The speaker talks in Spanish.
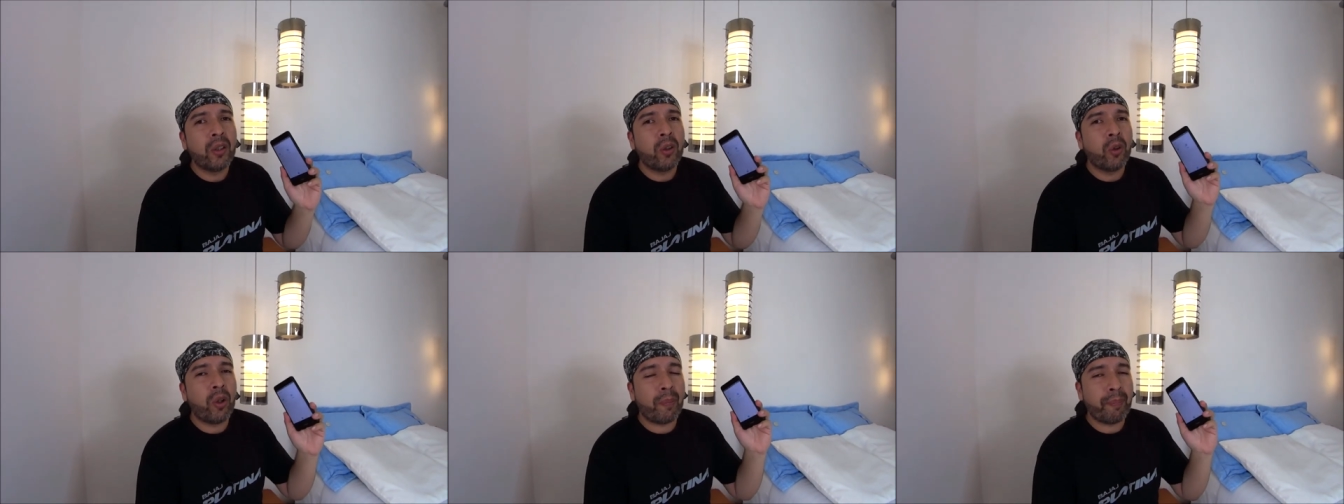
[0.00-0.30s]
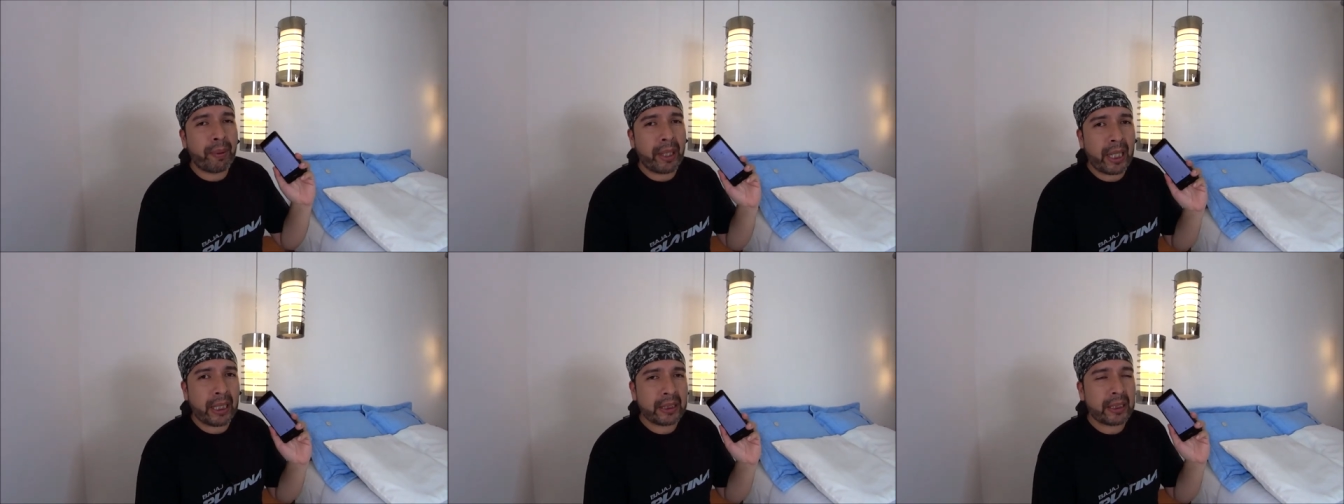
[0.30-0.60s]
o
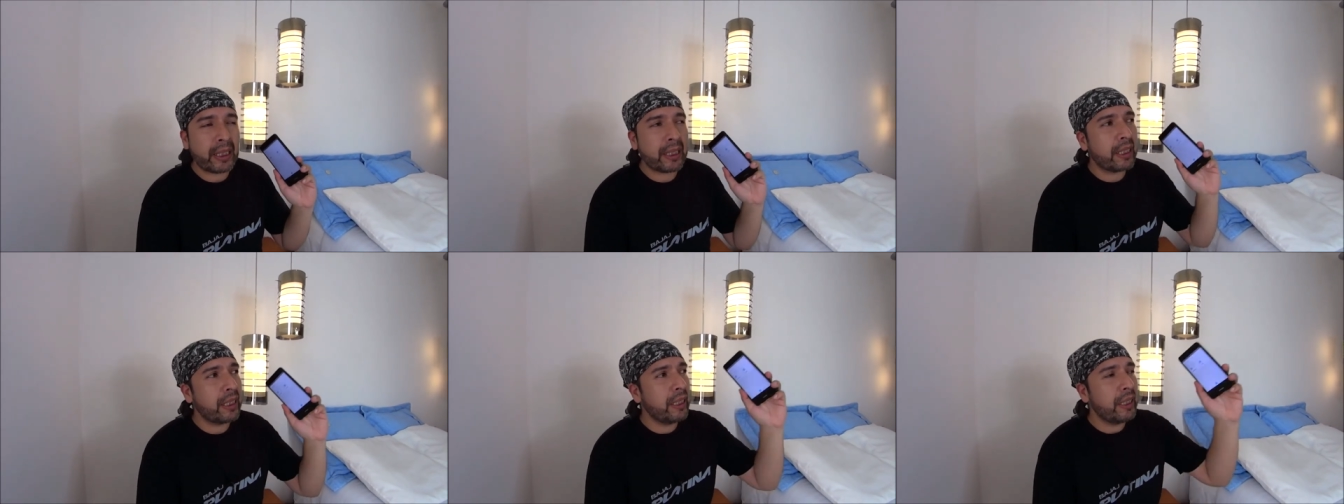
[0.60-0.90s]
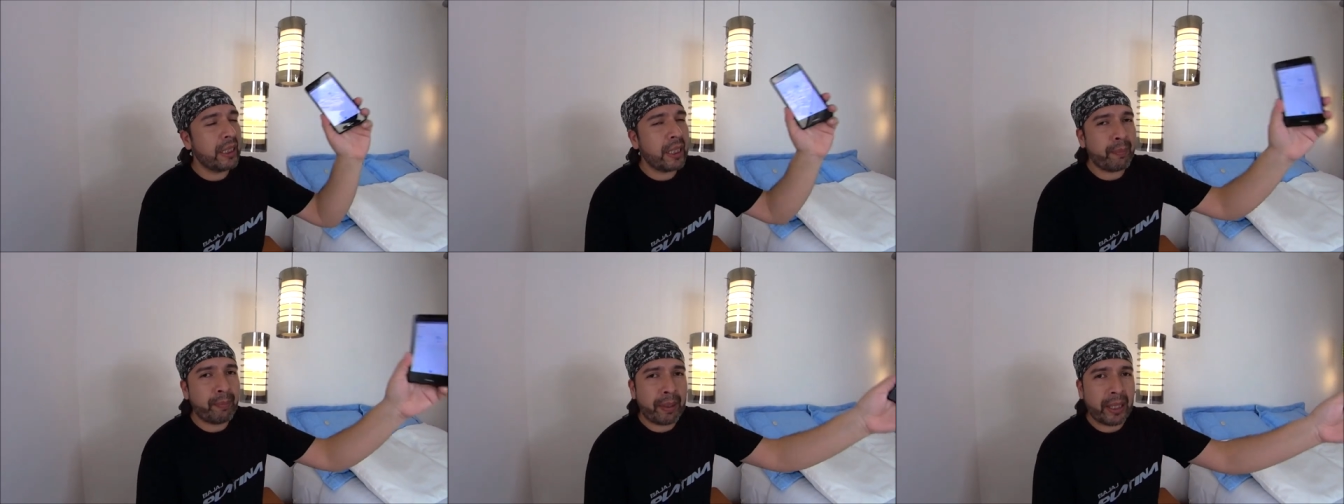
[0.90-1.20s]
apagas
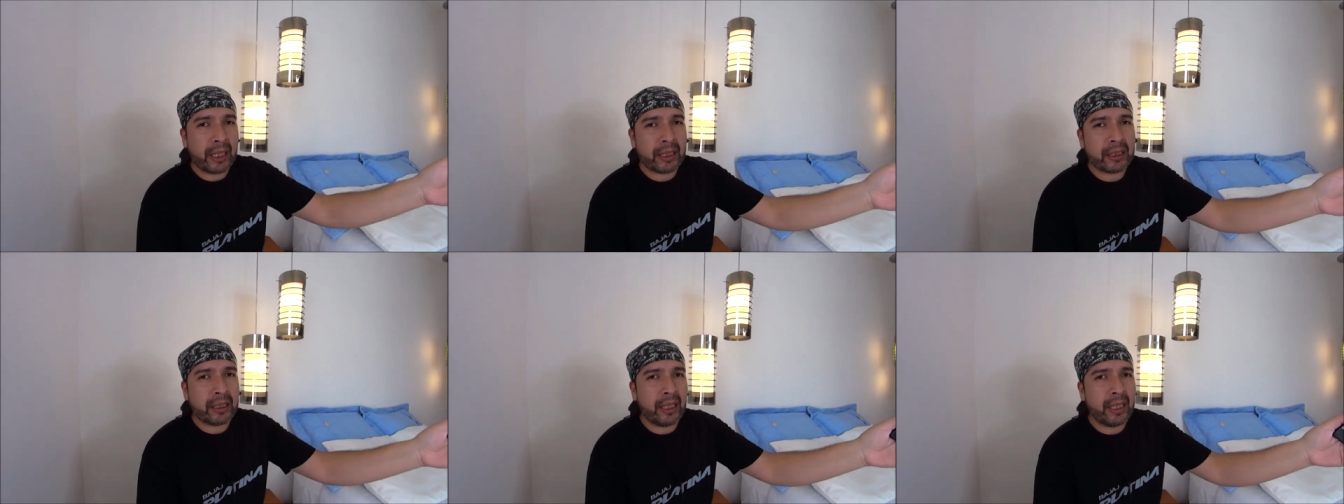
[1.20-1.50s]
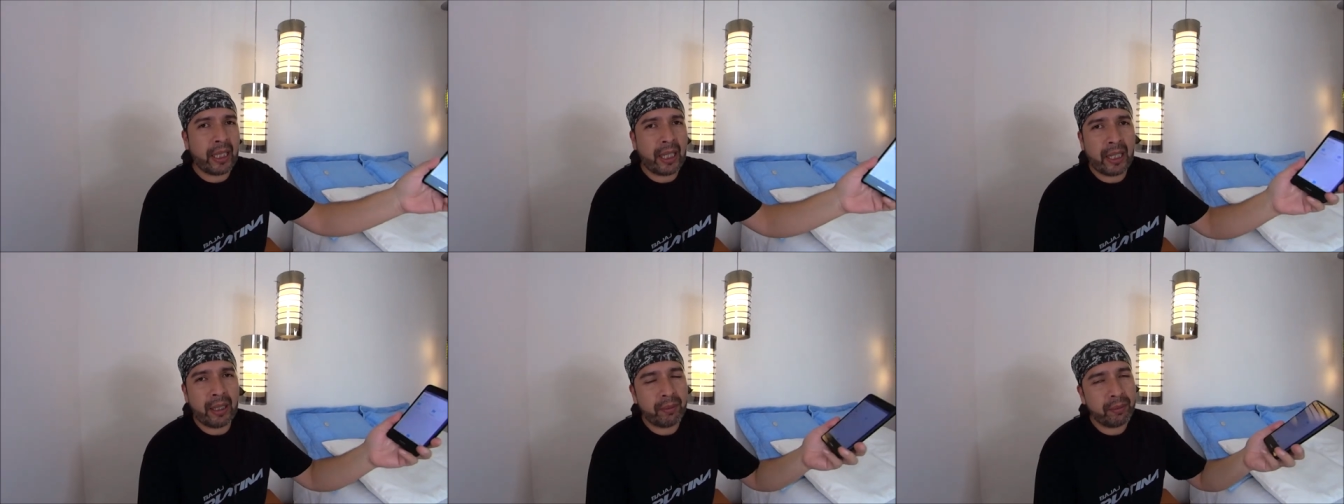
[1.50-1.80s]
aquí, apagas
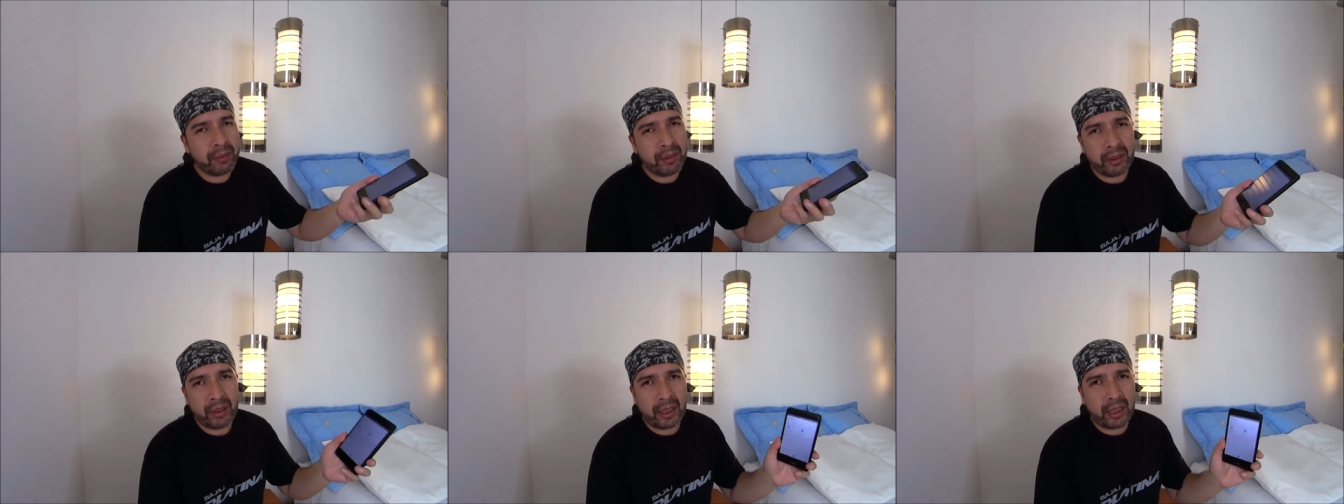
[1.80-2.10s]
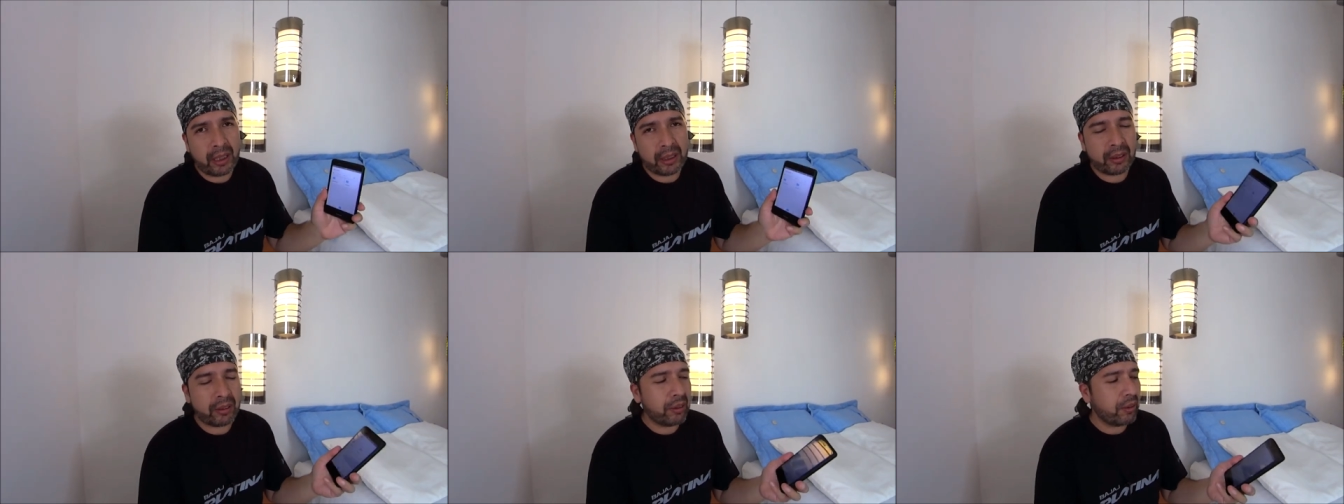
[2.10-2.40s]
allá,
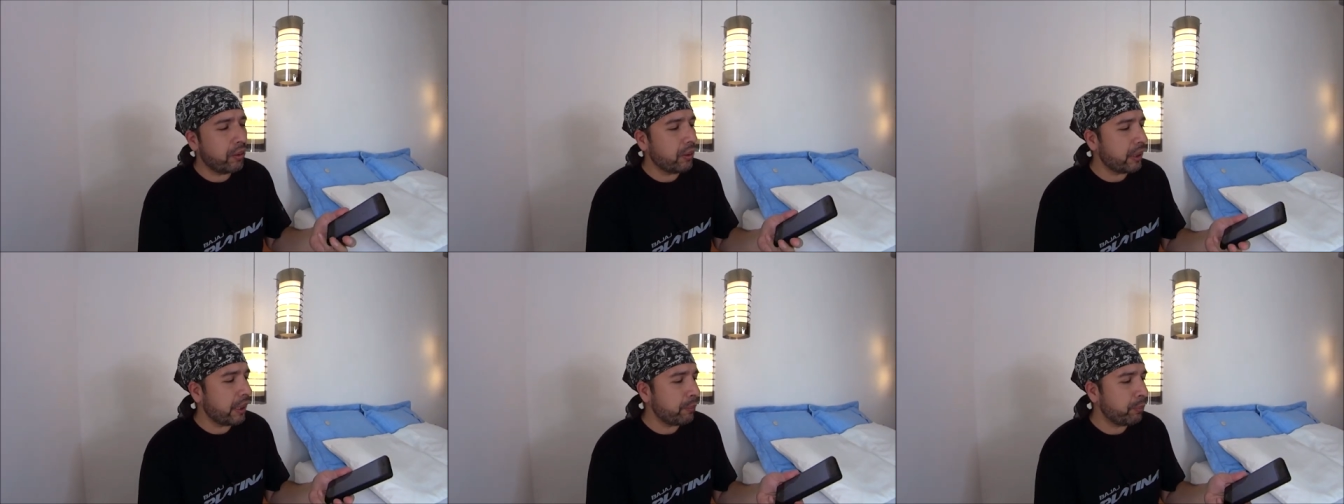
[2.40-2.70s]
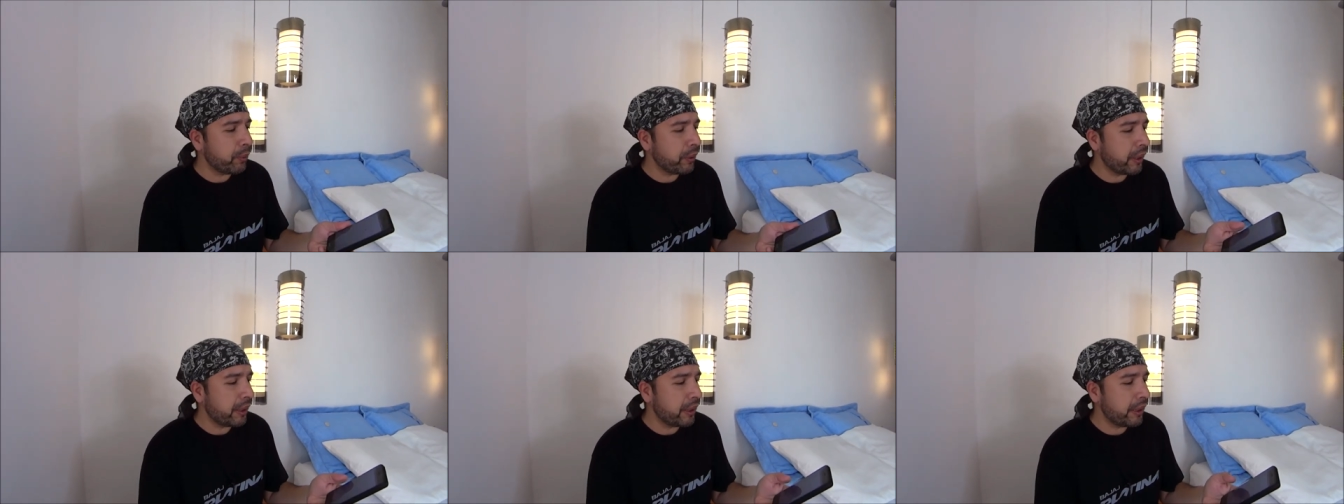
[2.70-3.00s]
eh, son cosas
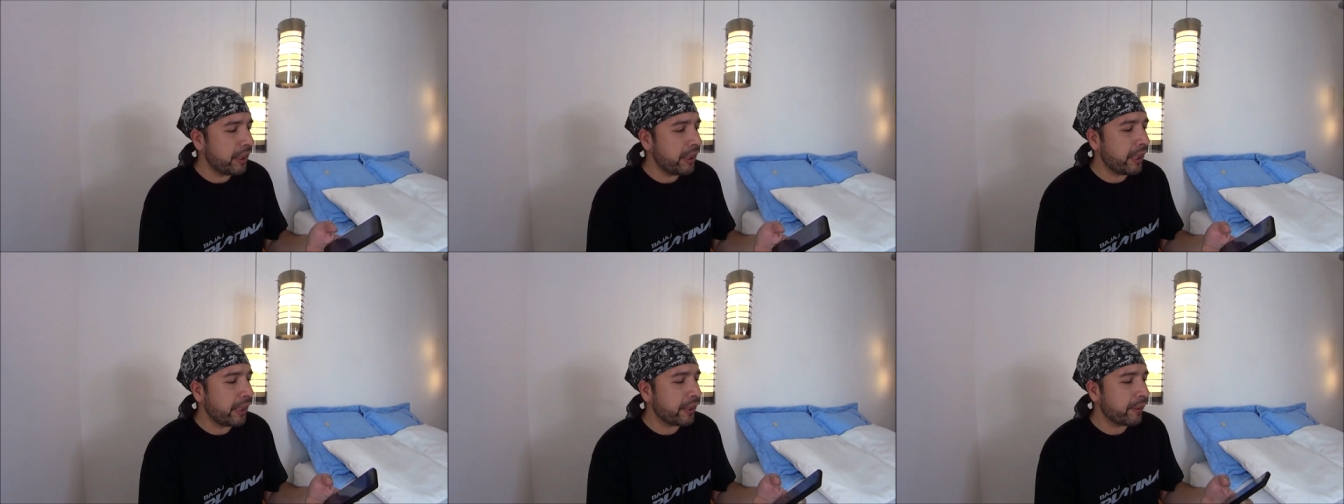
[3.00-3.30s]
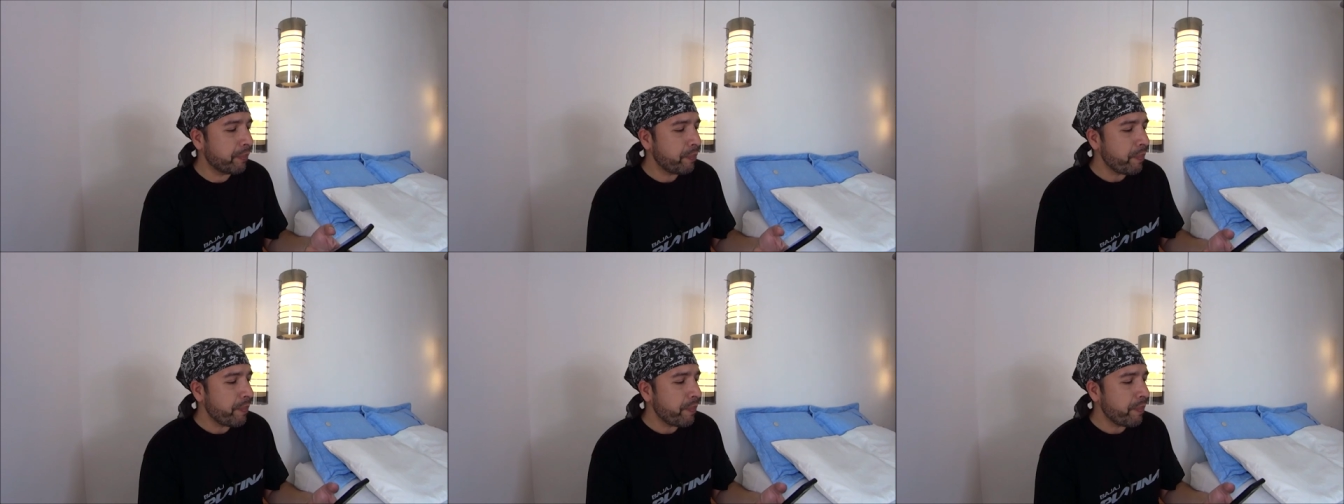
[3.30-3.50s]
muy sencillas.